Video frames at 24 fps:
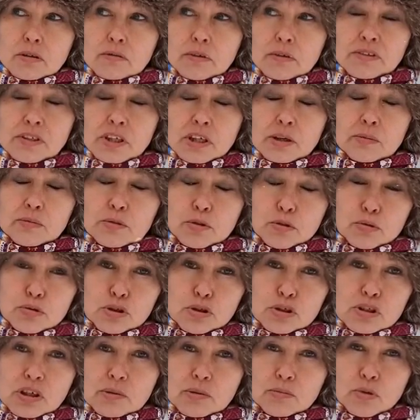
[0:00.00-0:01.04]
Во всяком
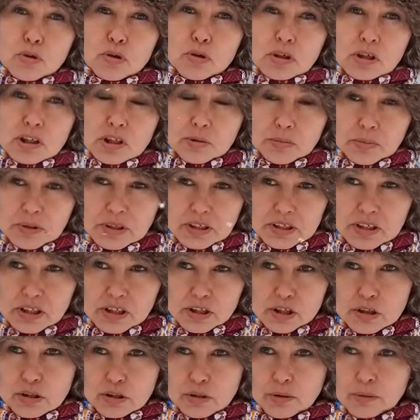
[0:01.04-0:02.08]
случае, со мной это
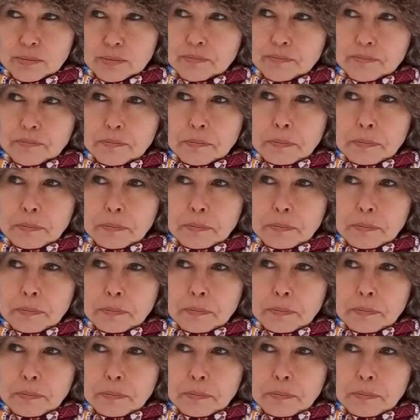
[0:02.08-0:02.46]
произошло.